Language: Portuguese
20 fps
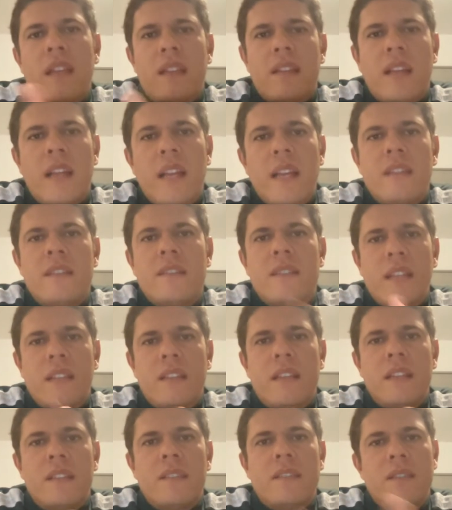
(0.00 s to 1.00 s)
atletas, em
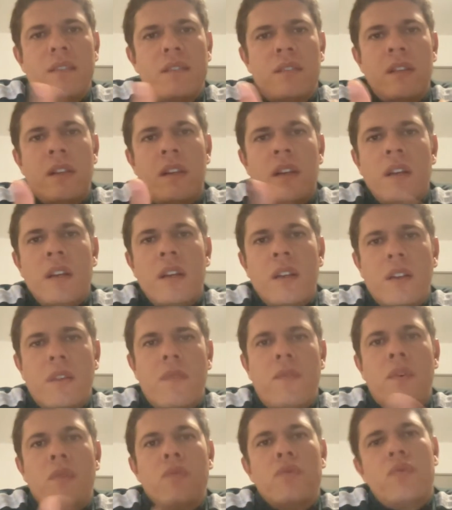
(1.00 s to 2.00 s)
atletas que, que
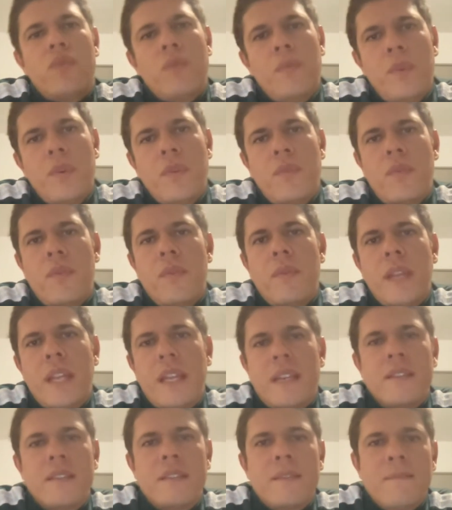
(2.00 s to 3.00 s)
vão subir o
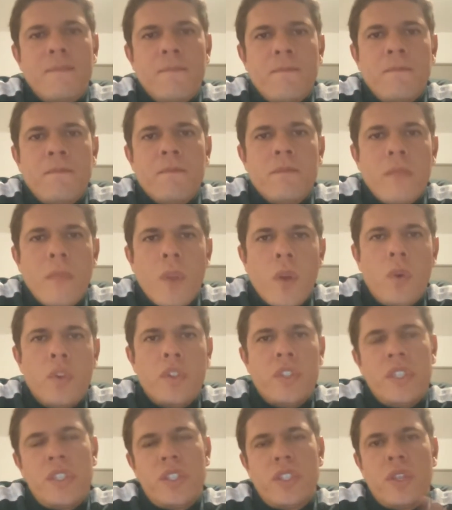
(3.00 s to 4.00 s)
Fluminense.
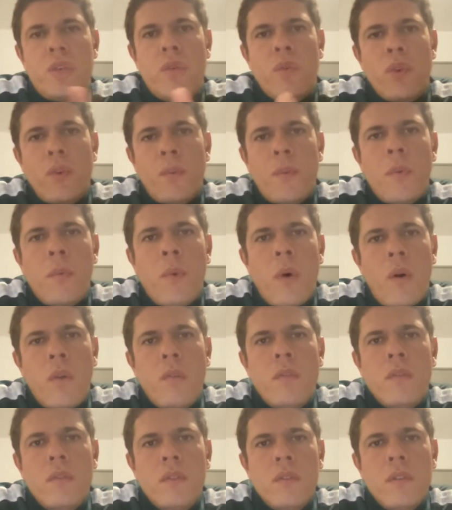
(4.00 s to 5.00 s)
Hoje a gente tem um grupo
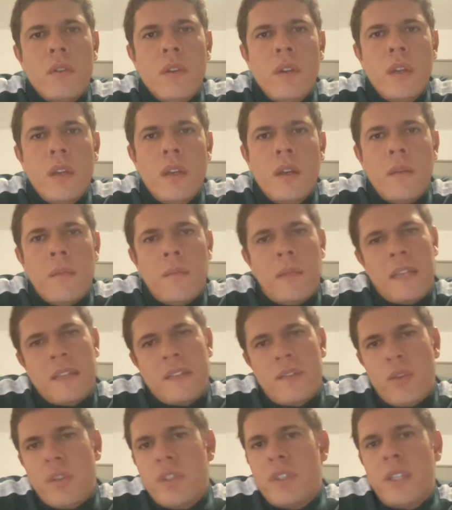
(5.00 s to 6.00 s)
bom,
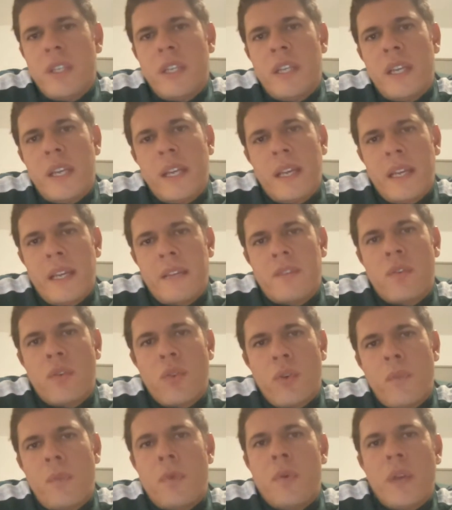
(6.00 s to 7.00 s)
mas hoje esse
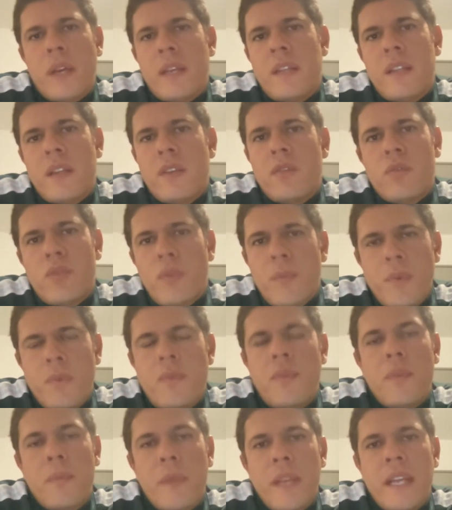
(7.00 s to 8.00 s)
grupo ainda não subiu o
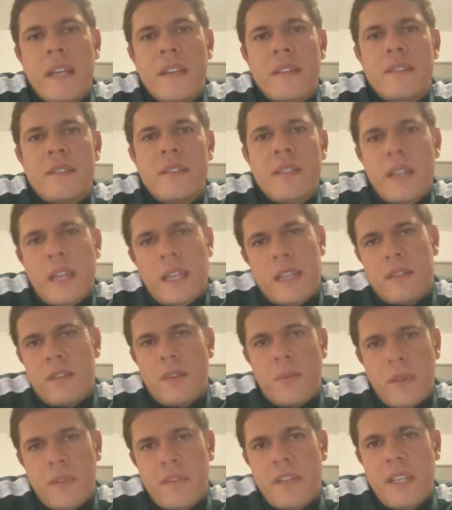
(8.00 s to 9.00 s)
Fluminense. Essa
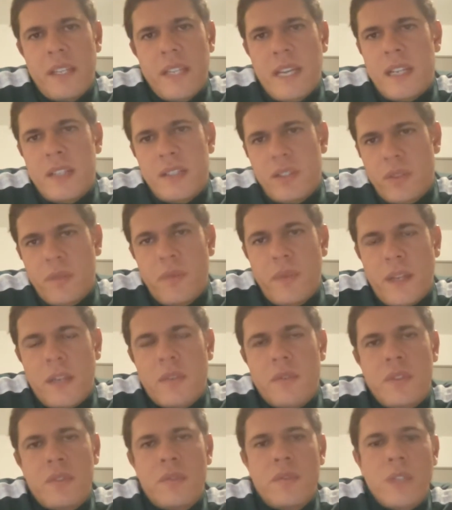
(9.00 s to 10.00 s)
é uma verdade, eu
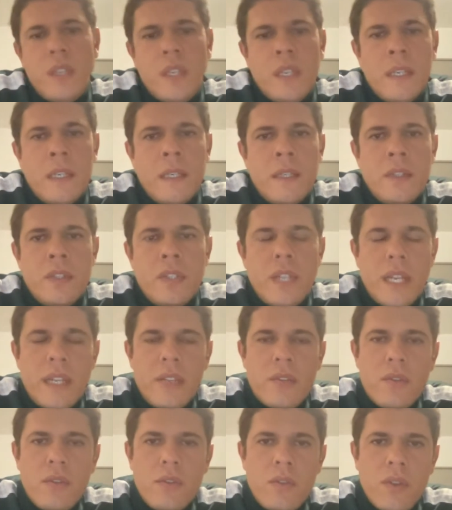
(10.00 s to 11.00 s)
falo isso
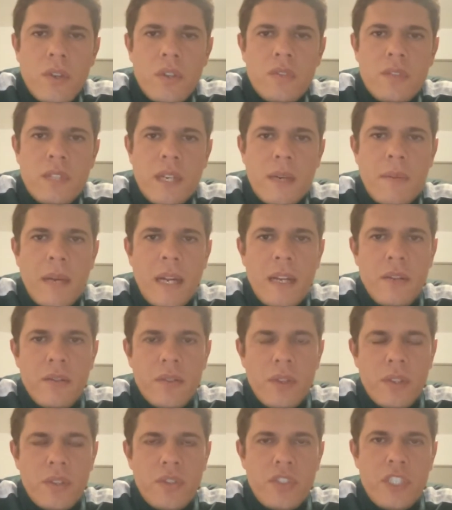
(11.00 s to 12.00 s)
direto no nosso trabalho, no
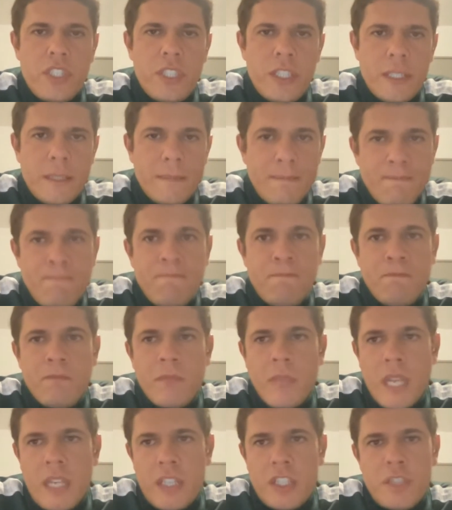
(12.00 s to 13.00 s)
nosso dia a dia.
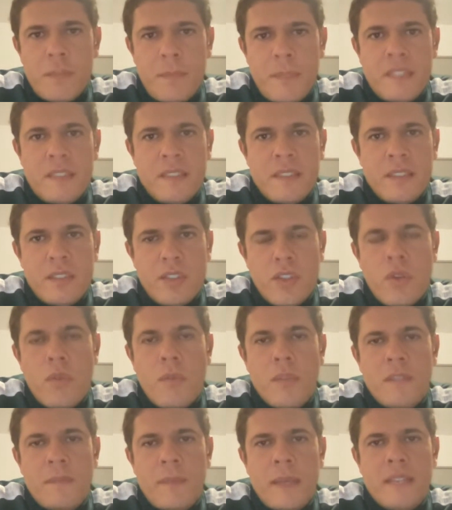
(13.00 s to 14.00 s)
A gente precisa de
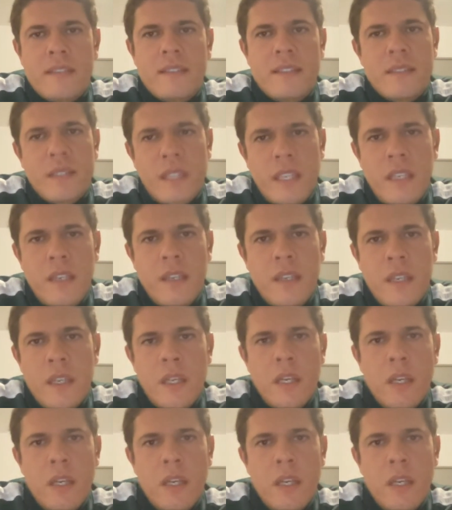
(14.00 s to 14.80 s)
algumas peças que